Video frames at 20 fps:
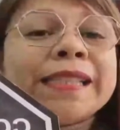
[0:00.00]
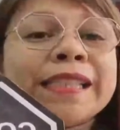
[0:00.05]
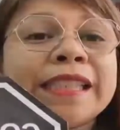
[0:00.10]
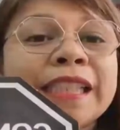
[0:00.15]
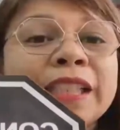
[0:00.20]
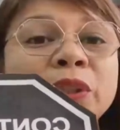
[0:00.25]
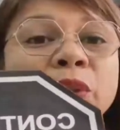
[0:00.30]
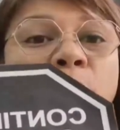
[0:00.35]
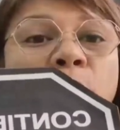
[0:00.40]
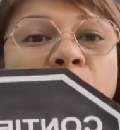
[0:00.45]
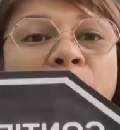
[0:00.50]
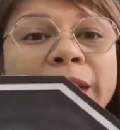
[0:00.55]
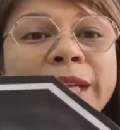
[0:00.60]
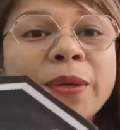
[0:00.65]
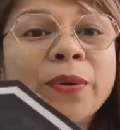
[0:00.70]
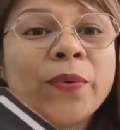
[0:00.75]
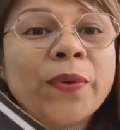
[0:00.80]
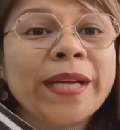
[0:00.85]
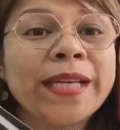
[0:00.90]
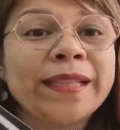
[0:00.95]
si tú
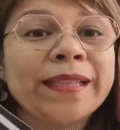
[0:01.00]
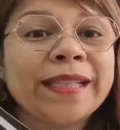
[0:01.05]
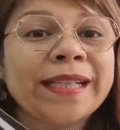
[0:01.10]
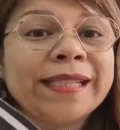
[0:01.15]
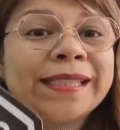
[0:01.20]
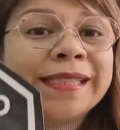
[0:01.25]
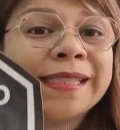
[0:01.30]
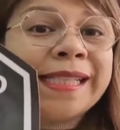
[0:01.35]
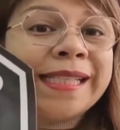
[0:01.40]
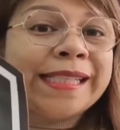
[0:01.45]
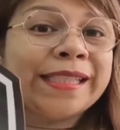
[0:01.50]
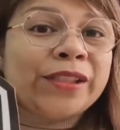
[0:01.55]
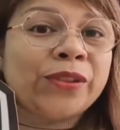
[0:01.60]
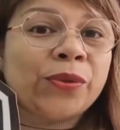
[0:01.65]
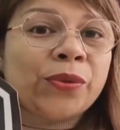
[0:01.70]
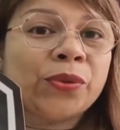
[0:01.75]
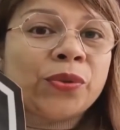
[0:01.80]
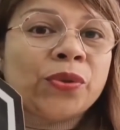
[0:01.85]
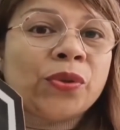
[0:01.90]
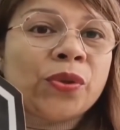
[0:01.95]
encuentras este
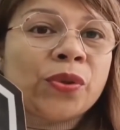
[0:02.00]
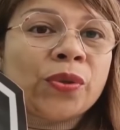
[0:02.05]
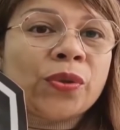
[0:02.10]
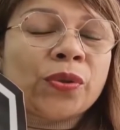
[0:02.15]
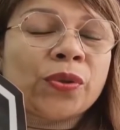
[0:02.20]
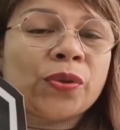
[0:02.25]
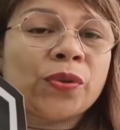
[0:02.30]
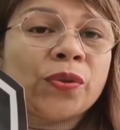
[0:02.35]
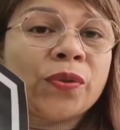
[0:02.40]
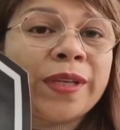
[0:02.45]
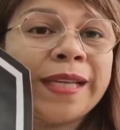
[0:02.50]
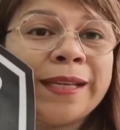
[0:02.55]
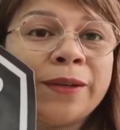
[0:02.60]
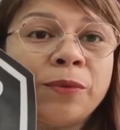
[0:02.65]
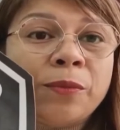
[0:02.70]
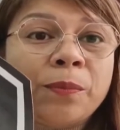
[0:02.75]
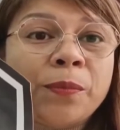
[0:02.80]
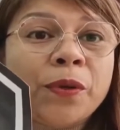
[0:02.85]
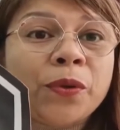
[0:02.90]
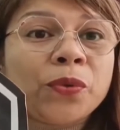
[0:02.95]
octógono en
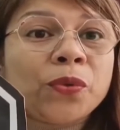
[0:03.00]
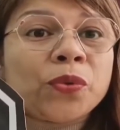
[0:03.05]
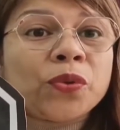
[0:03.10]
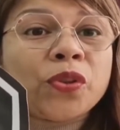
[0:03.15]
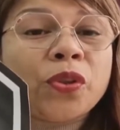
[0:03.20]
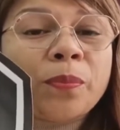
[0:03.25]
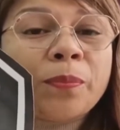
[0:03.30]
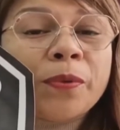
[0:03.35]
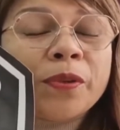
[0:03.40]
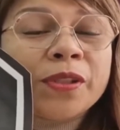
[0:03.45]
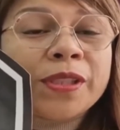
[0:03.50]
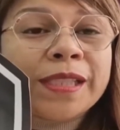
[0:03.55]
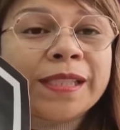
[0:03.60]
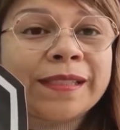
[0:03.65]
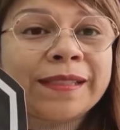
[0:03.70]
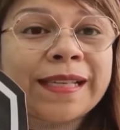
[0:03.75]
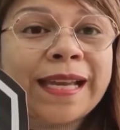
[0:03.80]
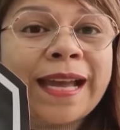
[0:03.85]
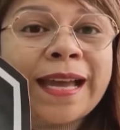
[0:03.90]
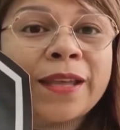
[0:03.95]
un producto
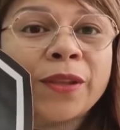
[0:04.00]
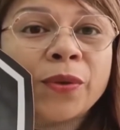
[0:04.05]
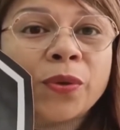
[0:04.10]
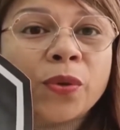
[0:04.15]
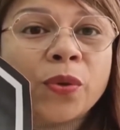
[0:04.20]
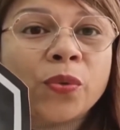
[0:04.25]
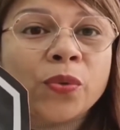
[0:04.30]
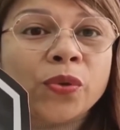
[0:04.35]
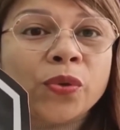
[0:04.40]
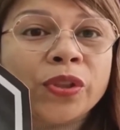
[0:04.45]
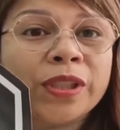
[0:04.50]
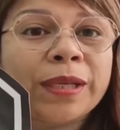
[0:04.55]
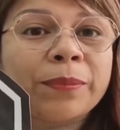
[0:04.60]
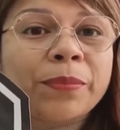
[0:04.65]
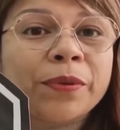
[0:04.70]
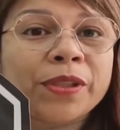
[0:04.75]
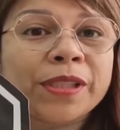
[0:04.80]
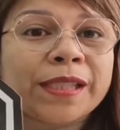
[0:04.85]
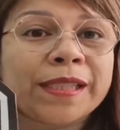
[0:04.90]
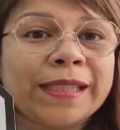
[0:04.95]
procesado o
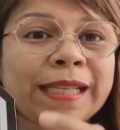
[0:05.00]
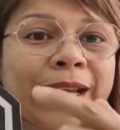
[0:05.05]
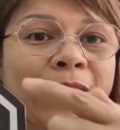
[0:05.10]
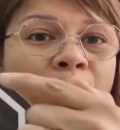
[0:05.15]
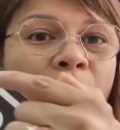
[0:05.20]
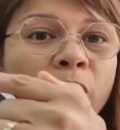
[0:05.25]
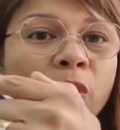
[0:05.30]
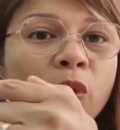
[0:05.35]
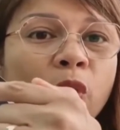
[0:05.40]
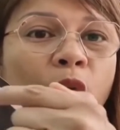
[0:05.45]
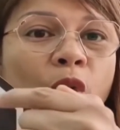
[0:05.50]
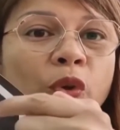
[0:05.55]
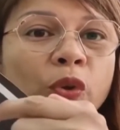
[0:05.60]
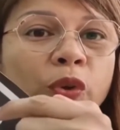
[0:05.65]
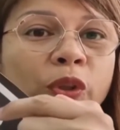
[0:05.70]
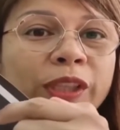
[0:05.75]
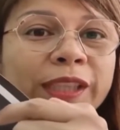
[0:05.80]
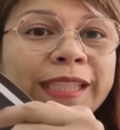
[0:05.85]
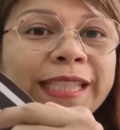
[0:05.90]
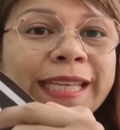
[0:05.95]
ultraprocesado,
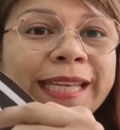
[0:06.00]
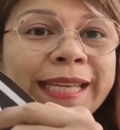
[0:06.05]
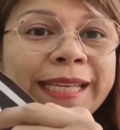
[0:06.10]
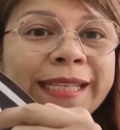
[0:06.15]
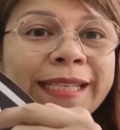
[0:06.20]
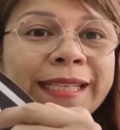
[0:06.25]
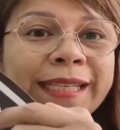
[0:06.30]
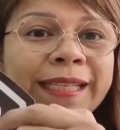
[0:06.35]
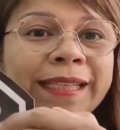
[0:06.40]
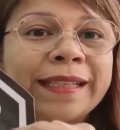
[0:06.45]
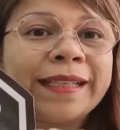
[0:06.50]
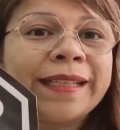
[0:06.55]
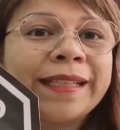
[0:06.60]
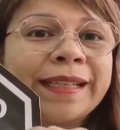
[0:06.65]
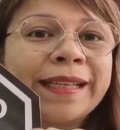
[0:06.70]
contiene